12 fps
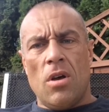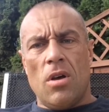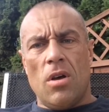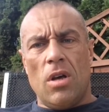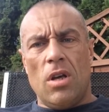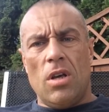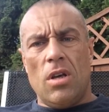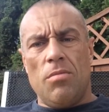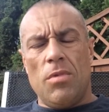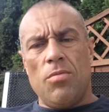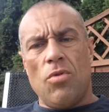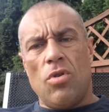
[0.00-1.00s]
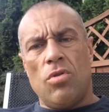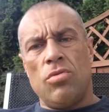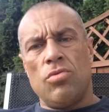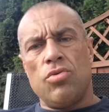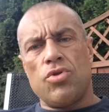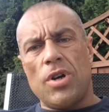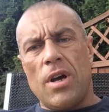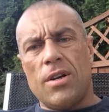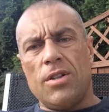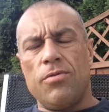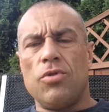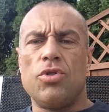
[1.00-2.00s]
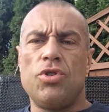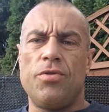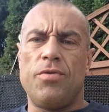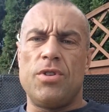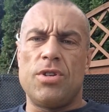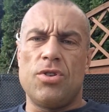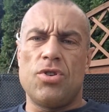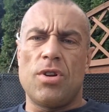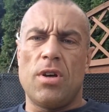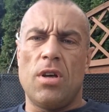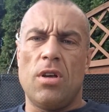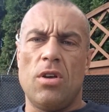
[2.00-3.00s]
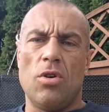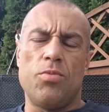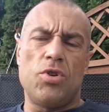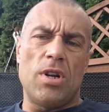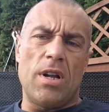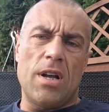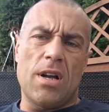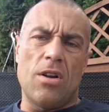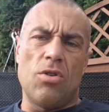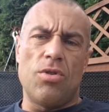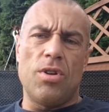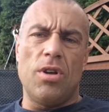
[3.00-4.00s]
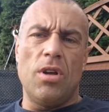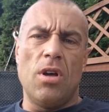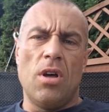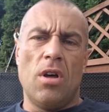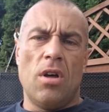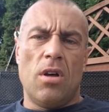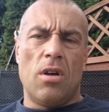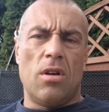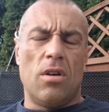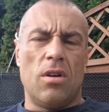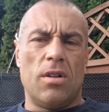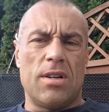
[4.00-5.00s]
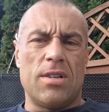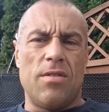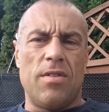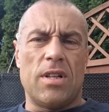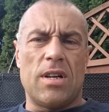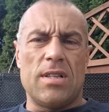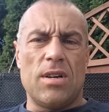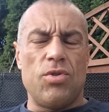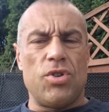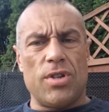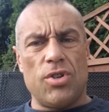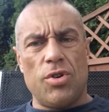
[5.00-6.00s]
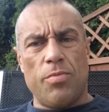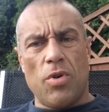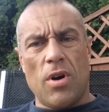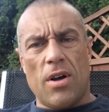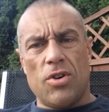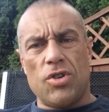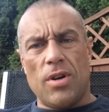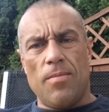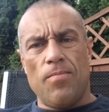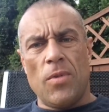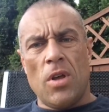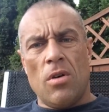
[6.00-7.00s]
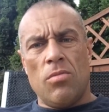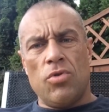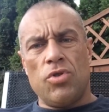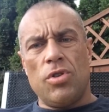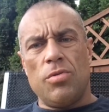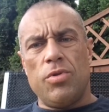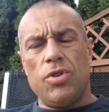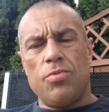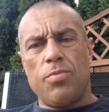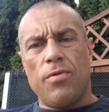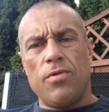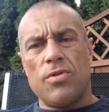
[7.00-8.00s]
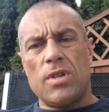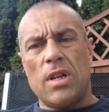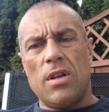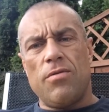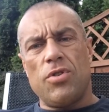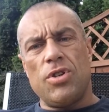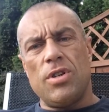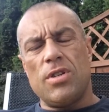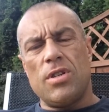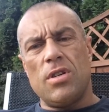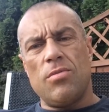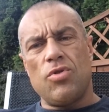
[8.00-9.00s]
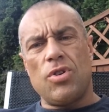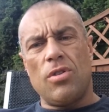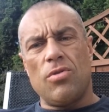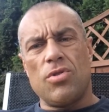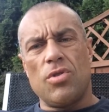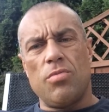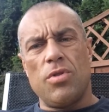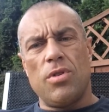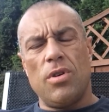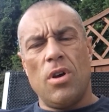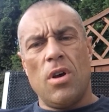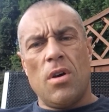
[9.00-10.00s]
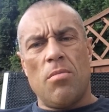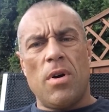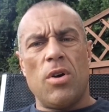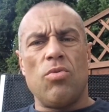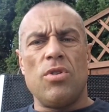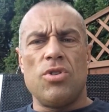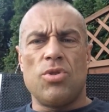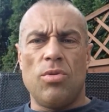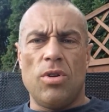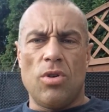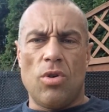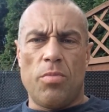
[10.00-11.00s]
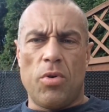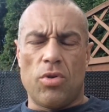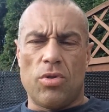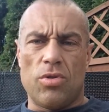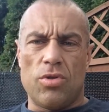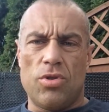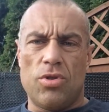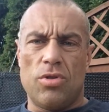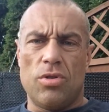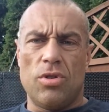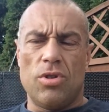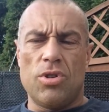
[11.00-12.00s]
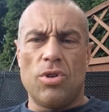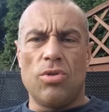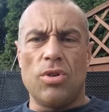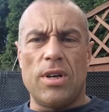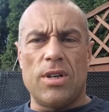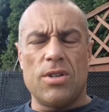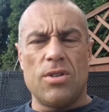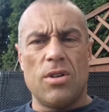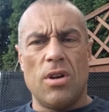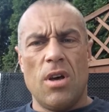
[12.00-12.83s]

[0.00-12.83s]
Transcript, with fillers: E, i mimo dużej aktywności fizycznej i obcinania kalorii e, ta sylwetka cały czas się pogarsza. Może to być powiązane właśnie z tym, że te osoby mają insulinooporność. E, co to jest?